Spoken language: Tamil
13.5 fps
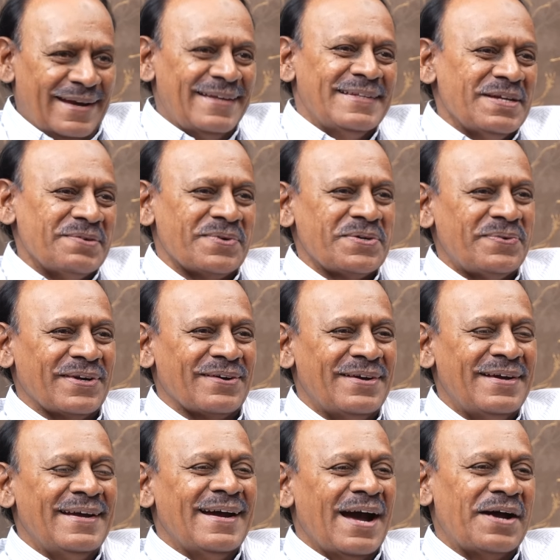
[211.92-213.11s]
நல்லது தான் மறுமணம்
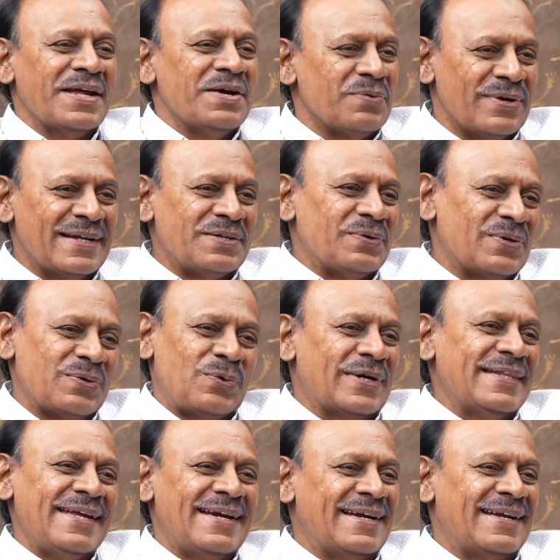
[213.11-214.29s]
ஆனால் உங்களுக்கு ஒரு
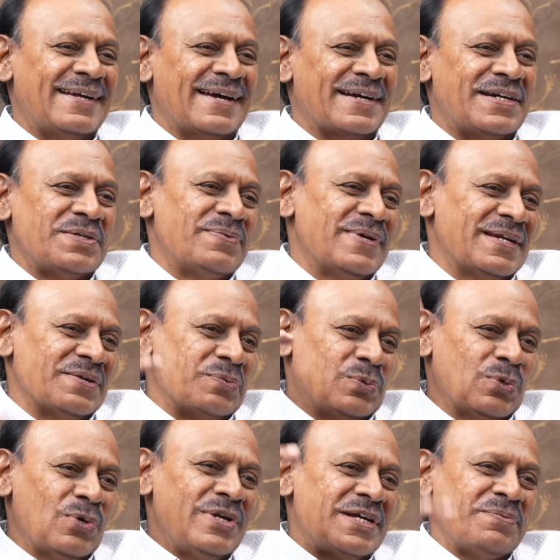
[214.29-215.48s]
குழந்தைங்கள் இருக்காங்க ரெண்டு பேர்
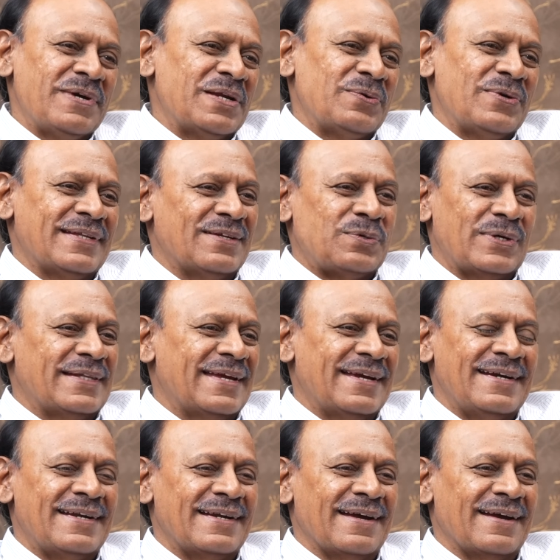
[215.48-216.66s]
தோலுக்கு மேலே உயர்ந்த
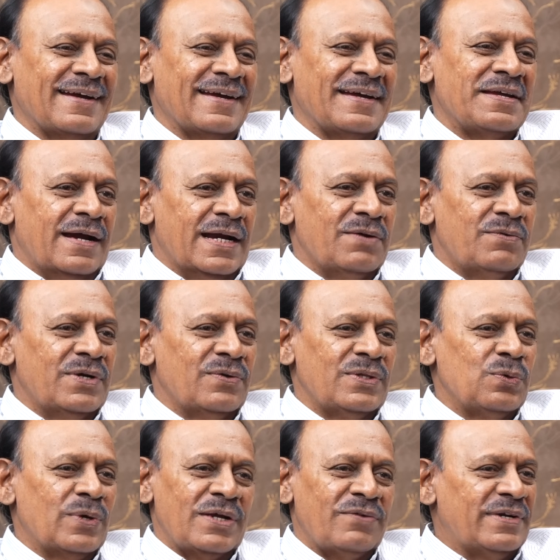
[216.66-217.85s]
குழந்தைங்கள் இருக்காங்க கணவன்
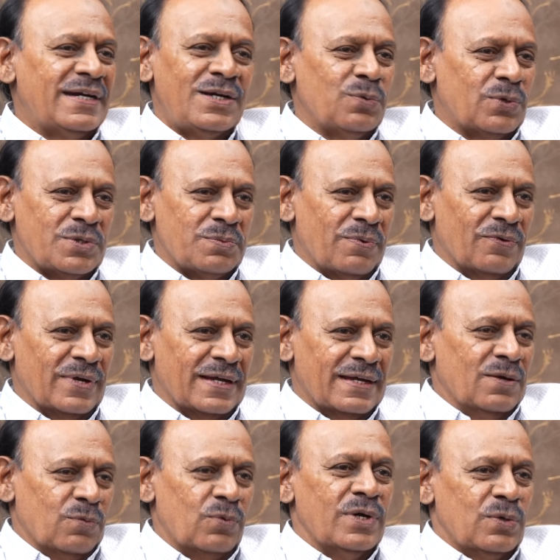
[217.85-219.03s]
வந்து உங்களை விட்டுட்டு ஓடி போகல
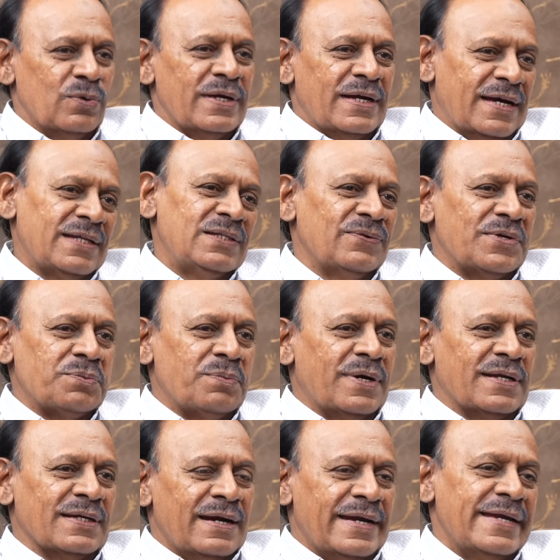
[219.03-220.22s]
உங்களுக்குள்ள கருத்து
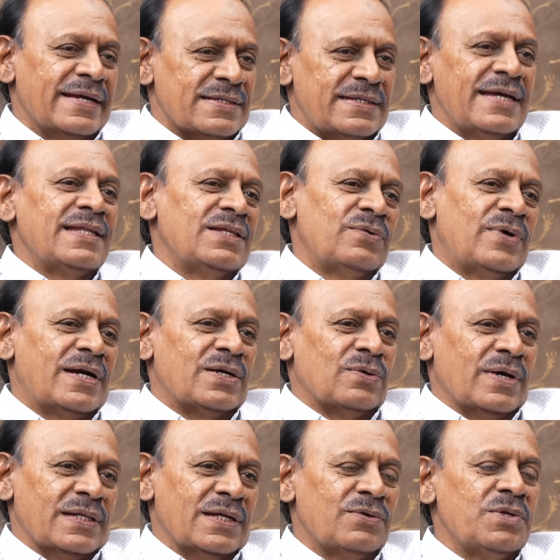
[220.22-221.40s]
வேறுபாடு நீங்கள் சேர்ந்து வாழணும்
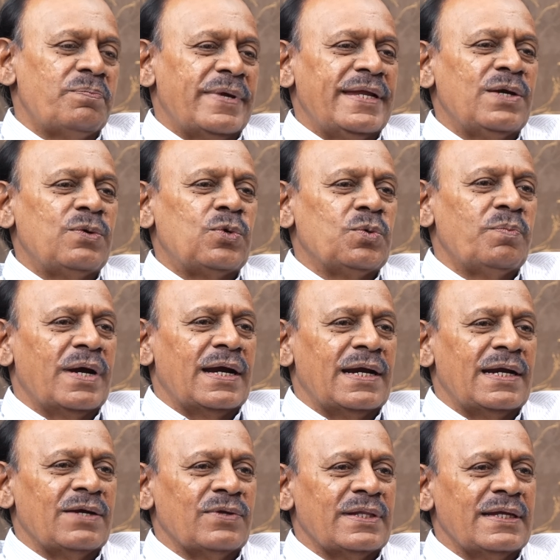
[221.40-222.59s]
அதாவது பெரிய
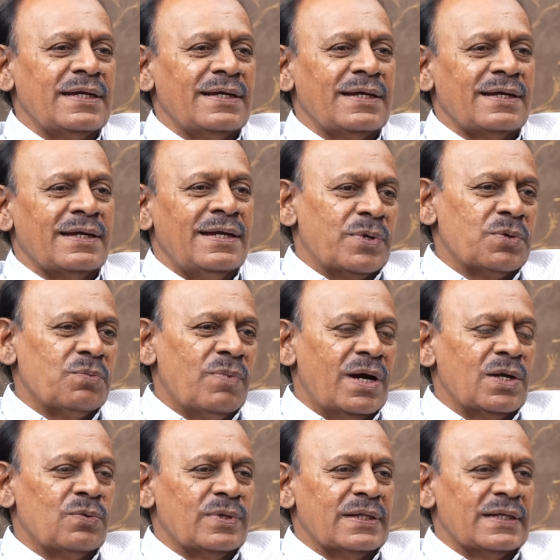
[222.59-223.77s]
குடும்பங்களில் வந்து
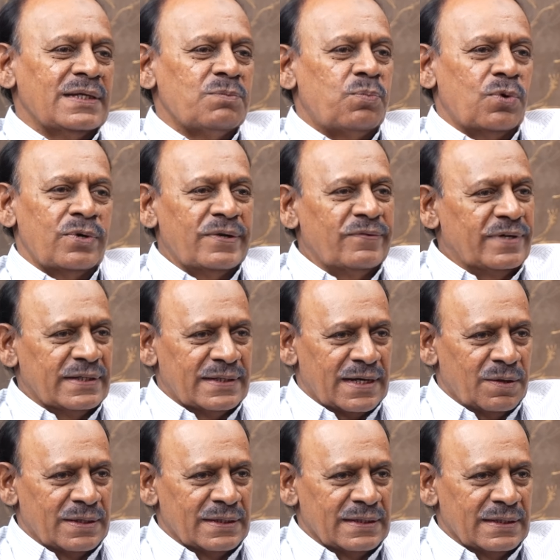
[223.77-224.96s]
பெரும்பாலும் வந்து பொண்ணு விட்டு
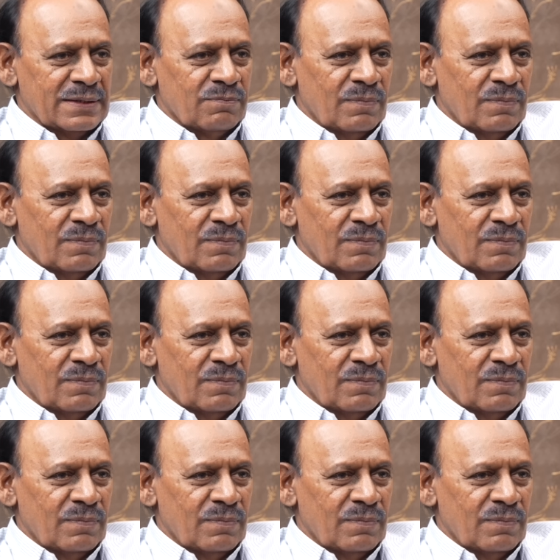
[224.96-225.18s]
தடாது